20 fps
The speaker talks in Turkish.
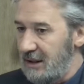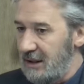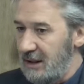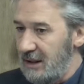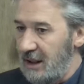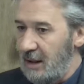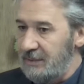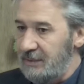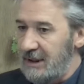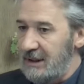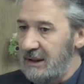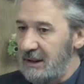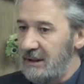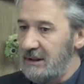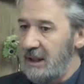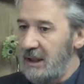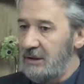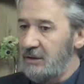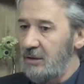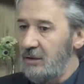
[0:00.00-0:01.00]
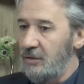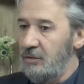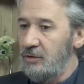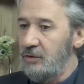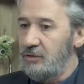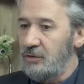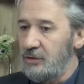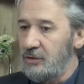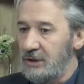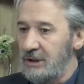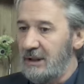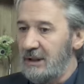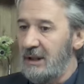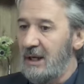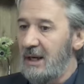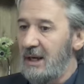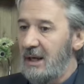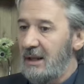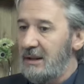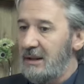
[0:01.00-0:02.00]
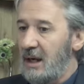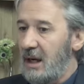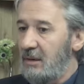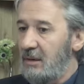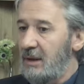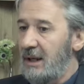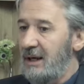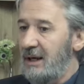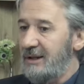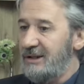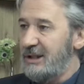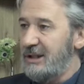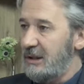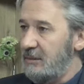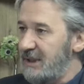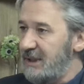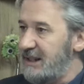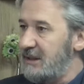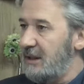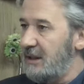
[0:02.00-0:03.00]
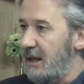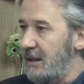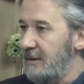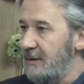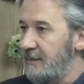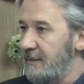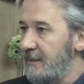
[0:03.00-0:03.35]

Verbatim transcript: yaptıklarından dolayı 300 yıl dava açılmışsa